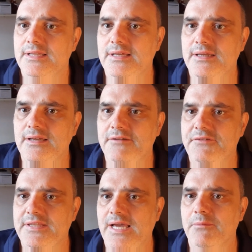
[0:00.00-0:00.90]
Eh,
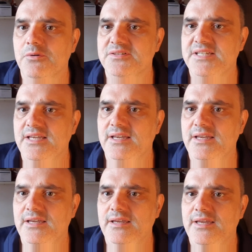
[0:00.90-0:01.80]
vediamo se
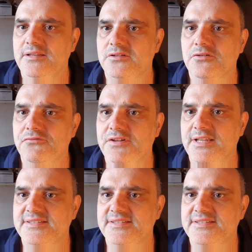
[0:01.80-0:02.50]
eh, entro fine